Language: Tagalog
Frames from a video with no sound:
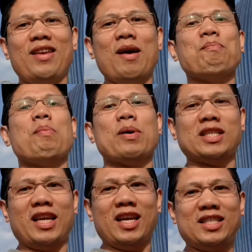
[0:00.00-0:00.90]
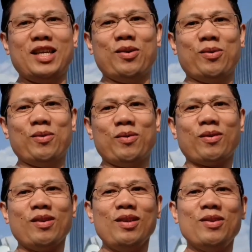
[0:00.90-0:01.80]
nagpapasaya sa iyo.
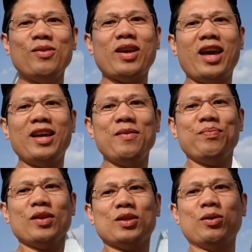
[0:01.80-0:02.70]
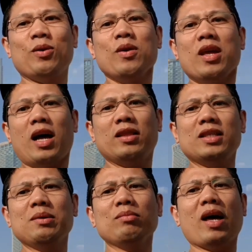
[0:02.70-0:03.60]
Okay? So, at the
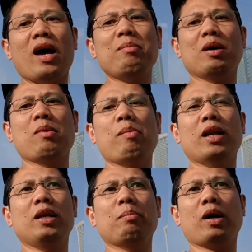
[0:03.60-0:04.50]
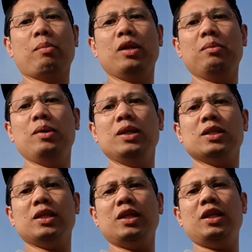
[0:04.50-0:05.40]
same time, nagbabanding pa kami ni
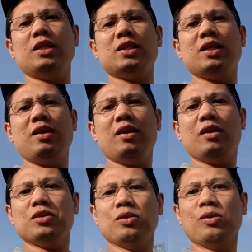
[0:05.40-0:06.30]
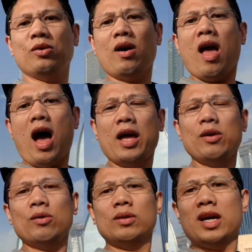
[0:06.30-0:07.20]
Mrs. So,
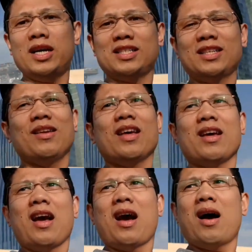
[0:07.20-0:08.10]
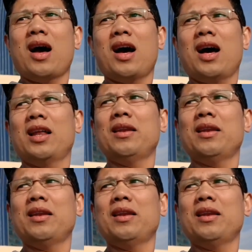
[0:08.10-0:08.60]
ayun guys, uh,